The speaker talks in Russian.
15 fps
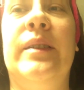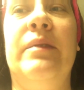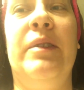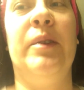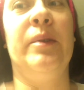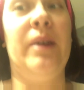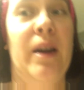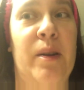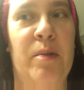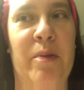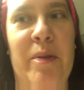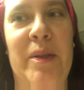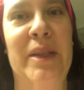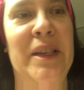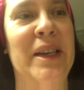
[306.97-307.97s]
говорю, как у
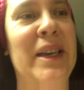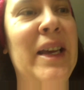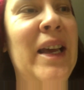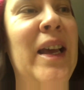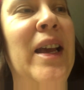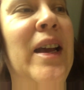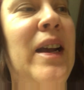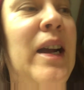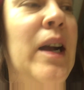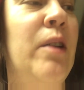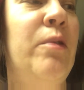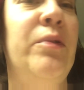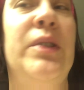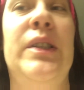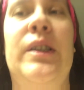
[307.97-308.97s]
людей,
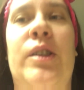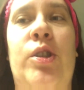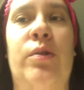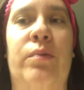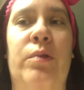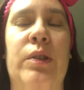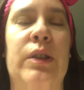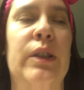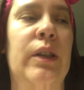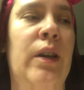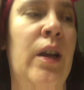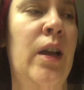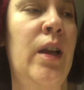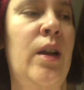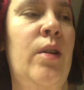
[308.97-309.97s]
как у всех животных,
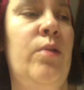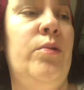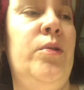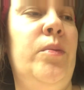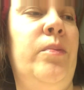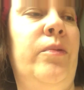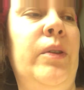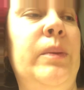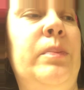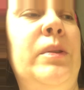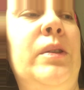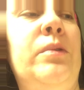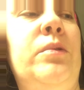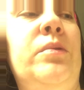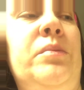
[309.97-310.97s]
у нее бывают
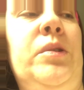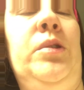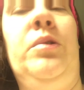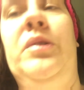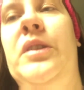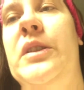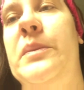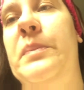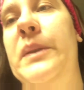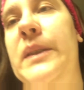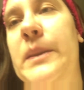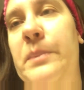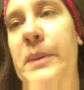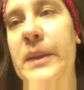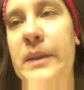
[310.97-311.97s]
периодами. То она
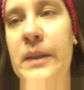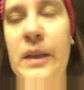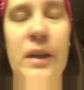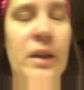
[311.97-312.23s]
спит-спит,